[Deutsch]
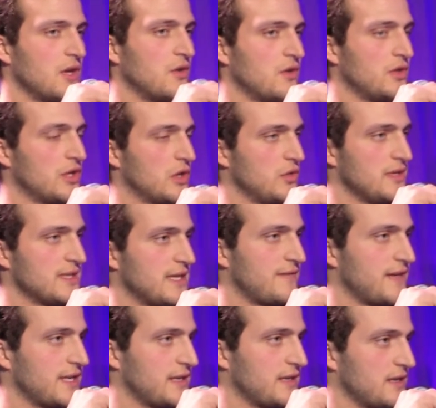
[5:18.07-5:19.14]
und Luisa
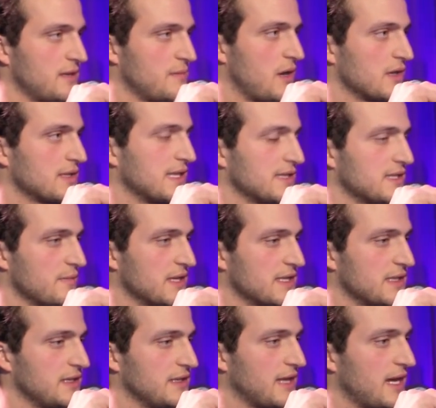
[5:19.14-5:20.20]
war dann im
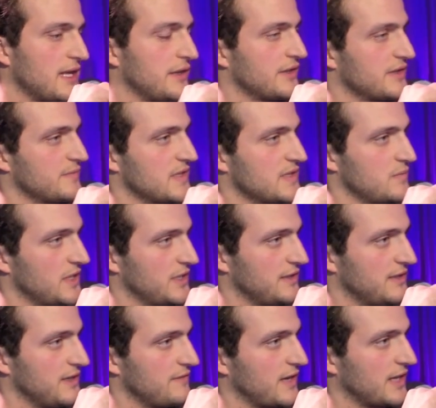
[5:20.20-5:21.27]
Auslandssemester in Italien und ist ein bisschen mit der
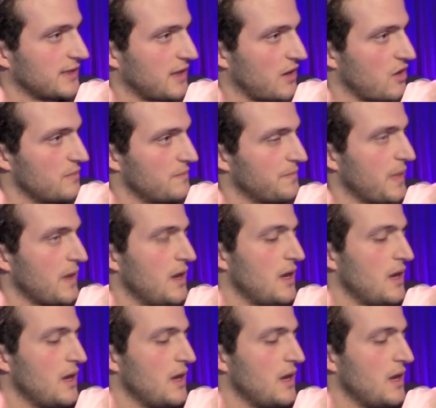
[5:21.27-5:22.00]
Idee weitergekommen.